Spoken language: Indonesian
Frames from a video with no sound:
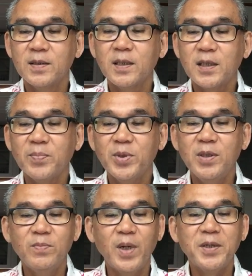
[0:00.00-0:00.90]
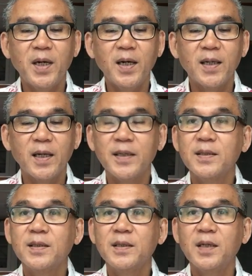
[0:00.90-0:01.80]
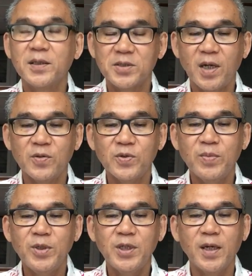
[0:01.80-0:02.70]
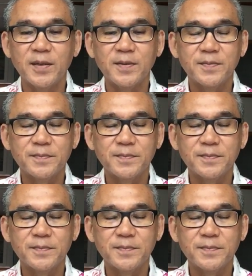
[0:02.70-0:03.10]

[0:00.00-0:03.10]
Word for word: tetapi banyak hal lain tidak selalu demikian.